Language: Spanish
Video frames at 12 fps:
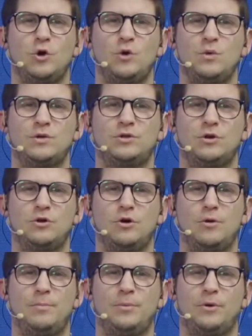con
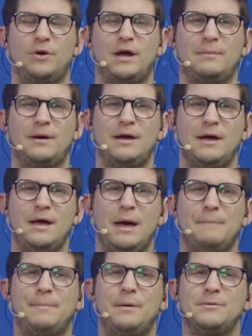nuestro programa,
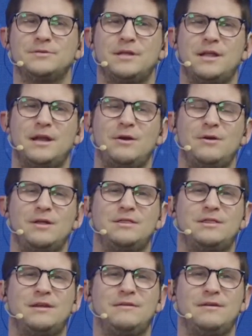vamos a tener una
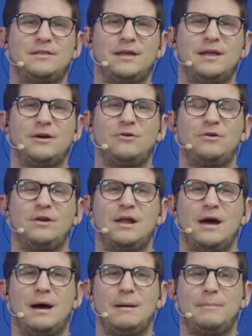entrevistada con
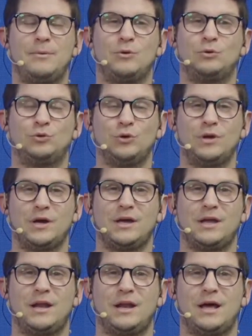la productora
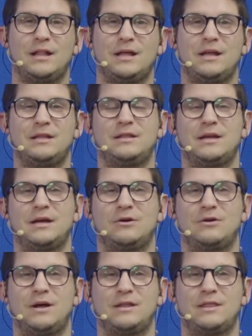general del
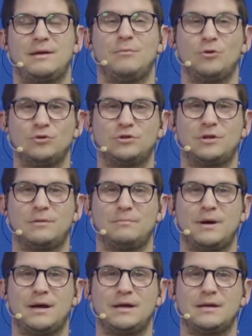Interescolar de Mountain
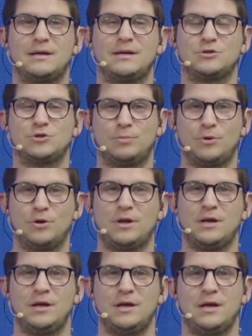Bike, eh,
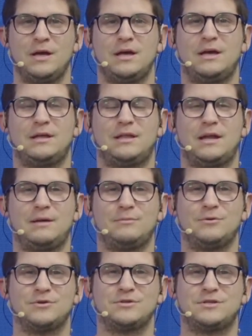Soprole, que
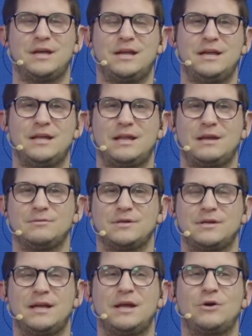tenemos en línea, tenemos
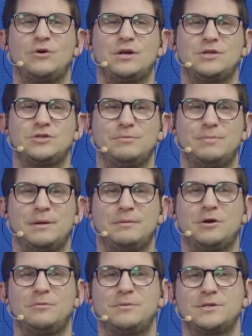aquí la conexión para
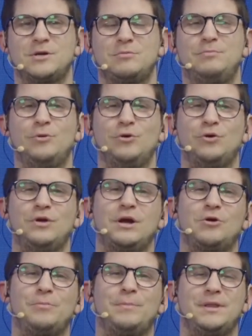poder conversar un poco de
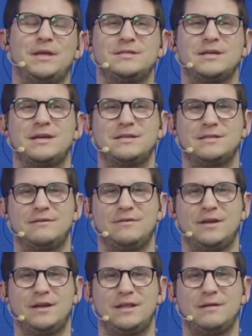la competencia que se
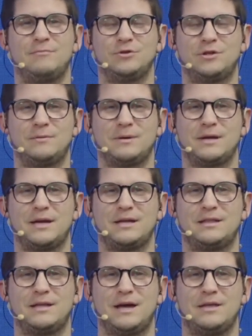viene de Mountain Bike
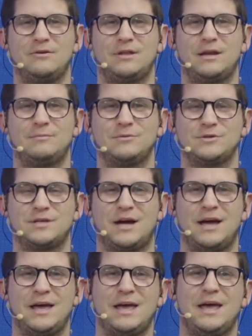este año. Tenemos
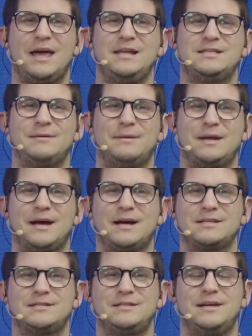a Elisa María
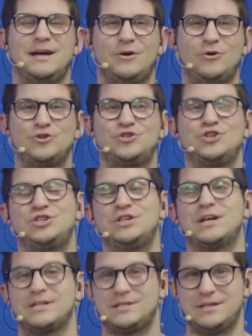García o Chichi
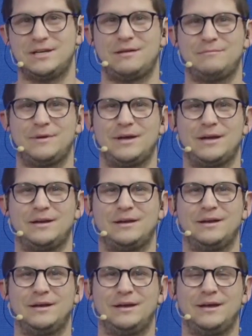García también
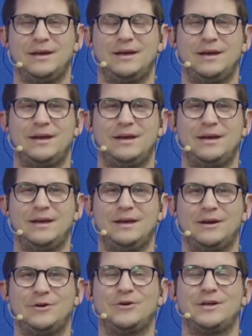eh,
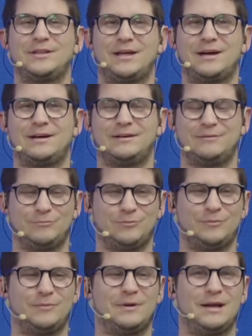conectada.
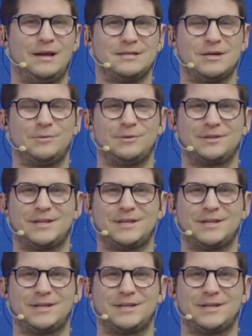Elisa, ¿cómo